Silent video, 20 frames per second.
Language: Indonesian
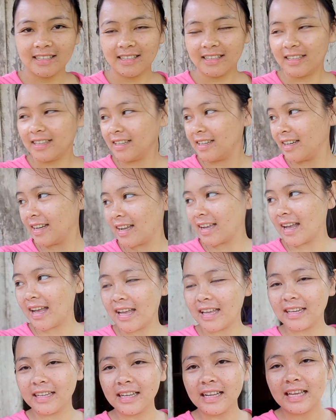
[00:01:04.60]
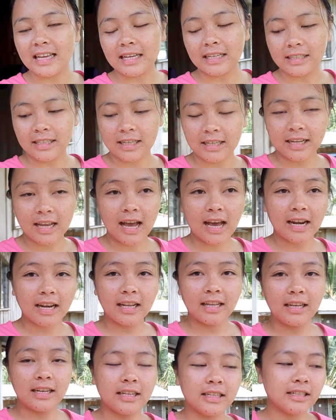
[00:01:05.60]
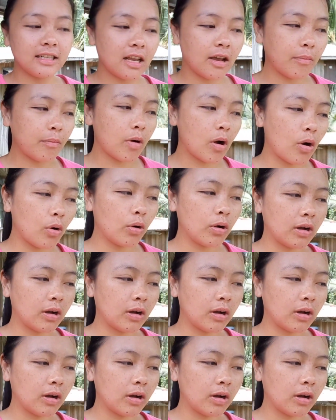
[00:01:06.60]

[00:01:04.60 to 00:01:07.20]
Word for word: tuh gitu kan jadi hari ini saya mau